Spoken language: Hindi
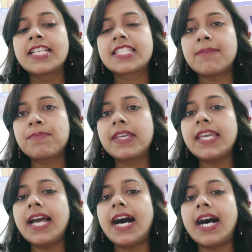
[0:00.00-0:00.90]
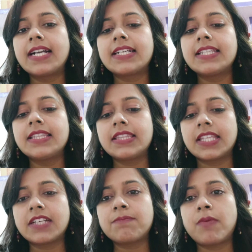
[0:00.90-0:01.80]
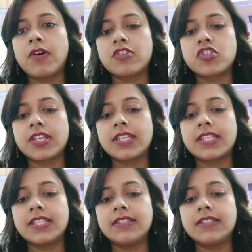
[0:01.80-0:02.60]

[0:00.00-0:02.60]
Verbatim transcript: सबके आंगन तक पहुंचेगी